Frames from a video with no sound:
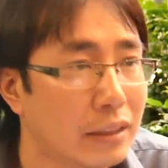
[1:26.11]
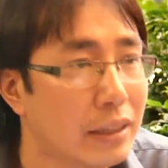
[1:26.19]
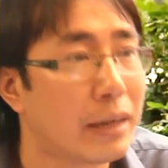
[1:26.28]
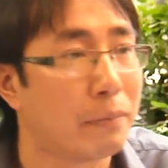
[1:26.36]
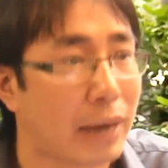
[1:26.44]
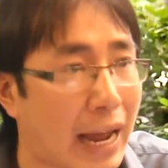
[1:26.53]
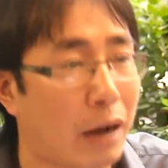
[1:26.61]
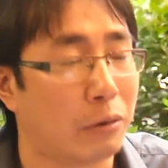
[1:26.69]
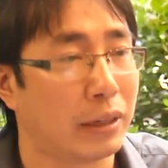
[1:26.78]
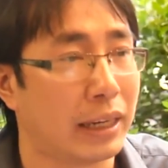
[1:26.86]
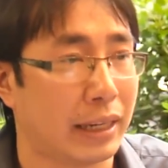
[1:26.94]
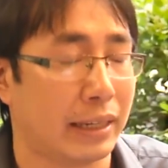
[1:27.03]
những điểm
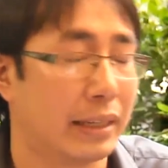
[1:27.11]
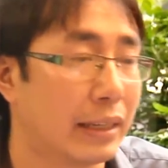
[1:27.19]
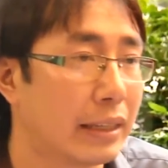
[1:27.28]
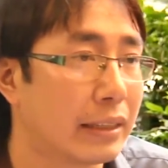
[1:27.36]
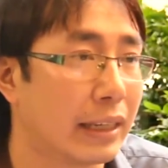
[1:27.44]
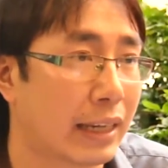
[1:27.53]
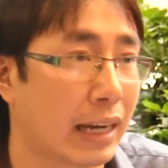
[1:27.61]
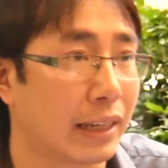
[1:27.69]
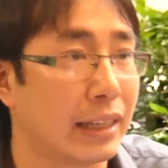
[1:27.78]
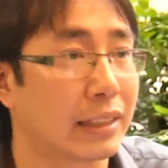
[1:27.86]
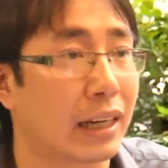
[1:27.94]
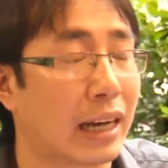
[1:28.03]
nào để để khẳng
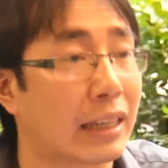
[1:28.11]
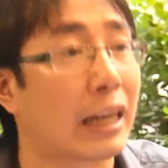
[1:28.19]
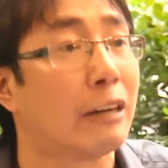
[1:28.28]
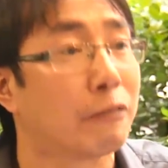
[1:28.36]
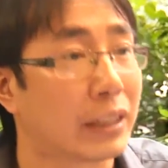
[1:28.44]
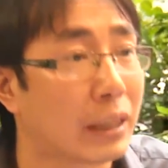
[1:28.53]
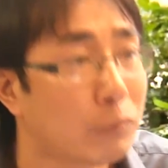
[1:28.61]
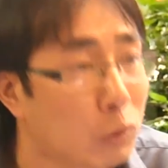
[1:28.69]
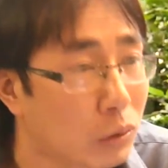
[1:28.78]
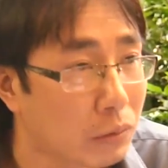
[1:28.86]
định rằng là cần phải tiếp